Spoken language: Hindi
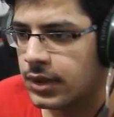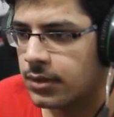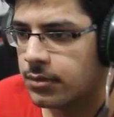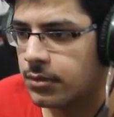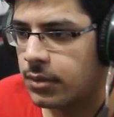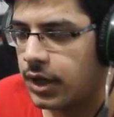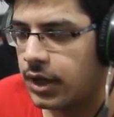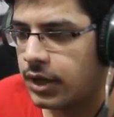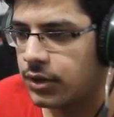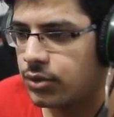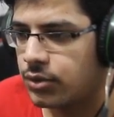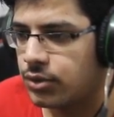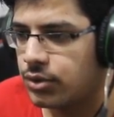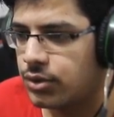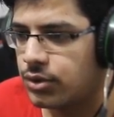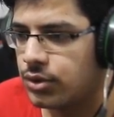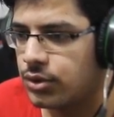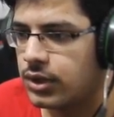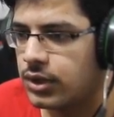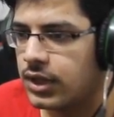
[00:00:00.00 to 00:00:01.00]
भाई कुछ
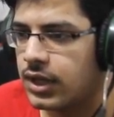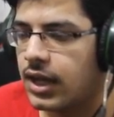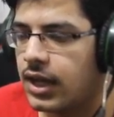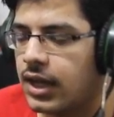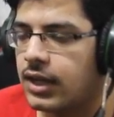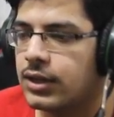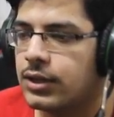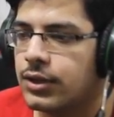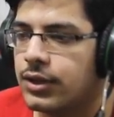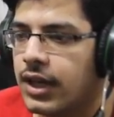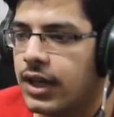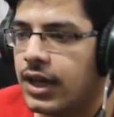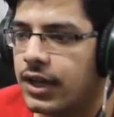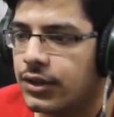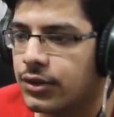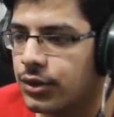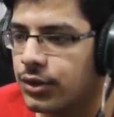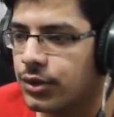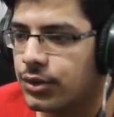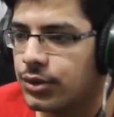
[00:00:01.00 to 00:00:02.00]
तो निकाल दो यार
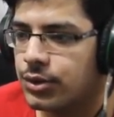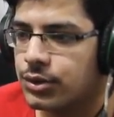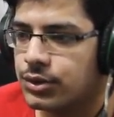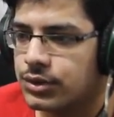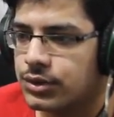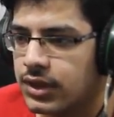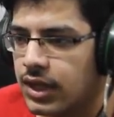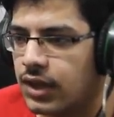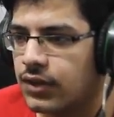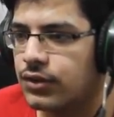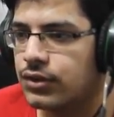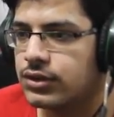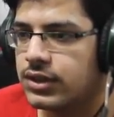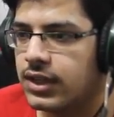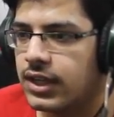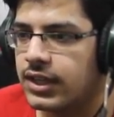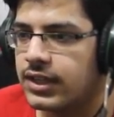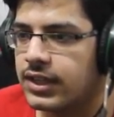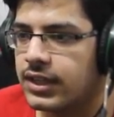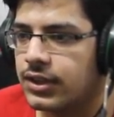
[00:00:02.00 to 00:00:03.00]
कोई हौसला
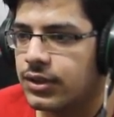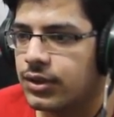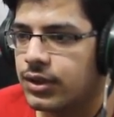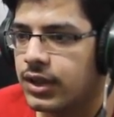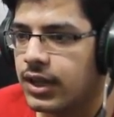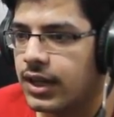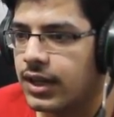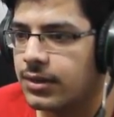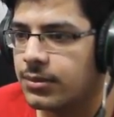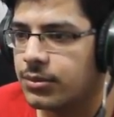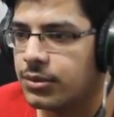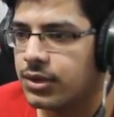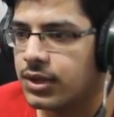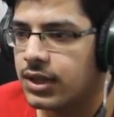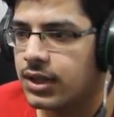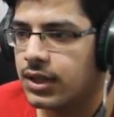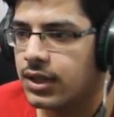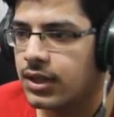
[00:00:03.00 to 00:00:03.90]
हौसला ही दे दो यार मुझे